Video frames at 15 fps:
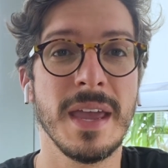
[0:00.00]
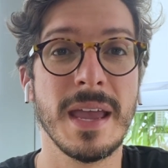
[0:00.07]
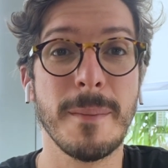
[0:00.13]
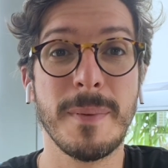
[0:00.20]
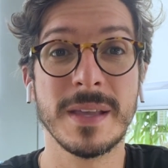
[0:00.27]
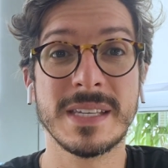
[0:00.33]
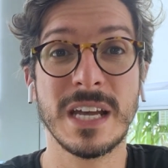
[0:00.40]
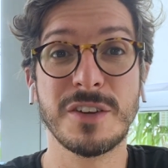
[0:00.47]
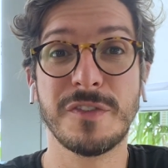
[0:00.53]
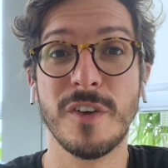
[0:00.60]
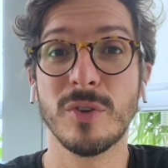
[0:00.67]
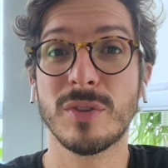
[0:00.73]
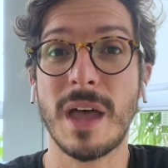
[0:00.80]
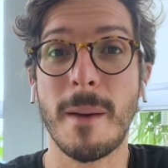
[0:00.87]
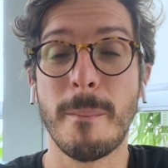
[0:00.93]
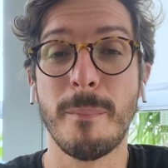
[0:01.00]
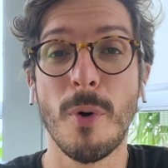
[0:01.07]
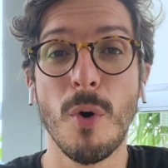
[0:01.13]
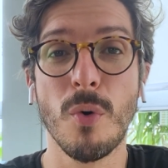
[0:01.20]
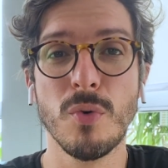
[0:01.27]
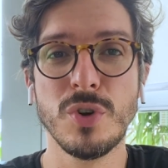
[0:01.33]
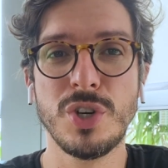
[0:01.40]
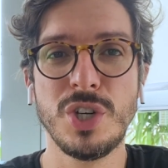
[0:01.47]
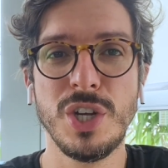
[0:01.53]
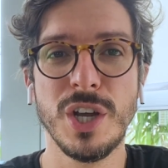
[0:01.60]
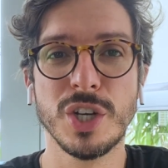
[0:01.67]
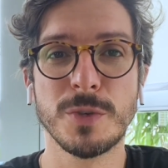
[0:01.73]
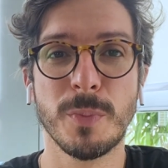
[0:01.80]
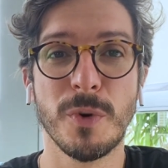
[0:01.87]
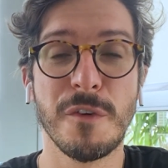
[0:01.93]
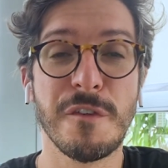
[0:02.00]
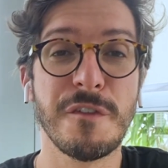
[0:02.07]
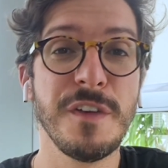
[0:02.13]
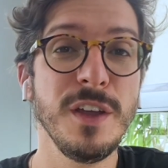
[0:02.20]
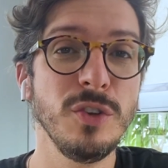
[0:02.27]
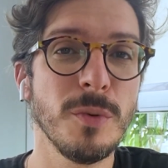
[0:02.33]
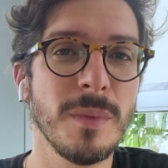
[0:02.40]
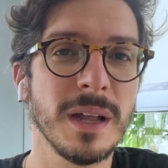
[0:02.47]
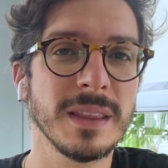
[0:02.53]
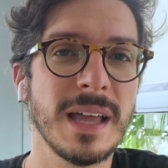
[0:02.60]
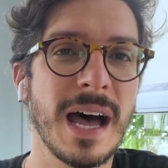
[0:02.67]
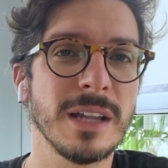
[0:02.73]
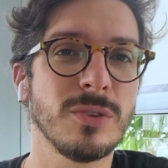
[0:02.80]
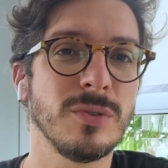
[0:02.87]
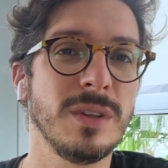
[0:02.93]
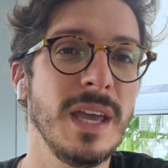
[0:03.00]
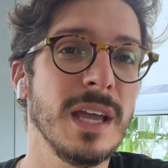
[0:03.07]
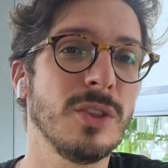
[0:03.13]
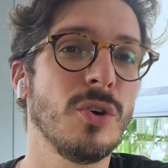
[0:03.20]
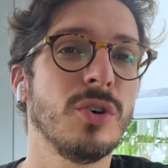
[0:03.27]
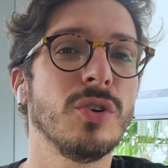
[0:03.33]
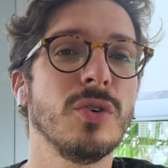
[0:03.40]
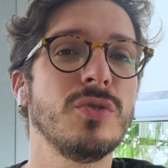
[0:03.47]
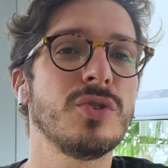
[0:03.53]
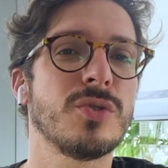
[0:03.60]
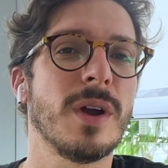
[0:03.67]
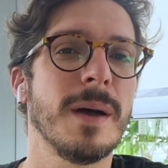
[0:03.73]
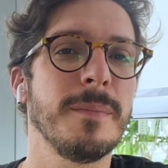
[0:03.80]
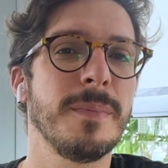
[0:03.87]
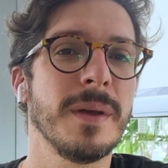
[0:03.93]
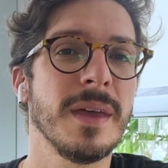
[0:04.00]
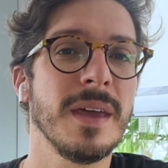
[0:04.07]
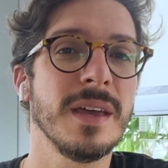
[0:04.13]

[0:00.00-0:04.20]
E apesar de faltar poucos dias para o fim do mandato de Donald Trump,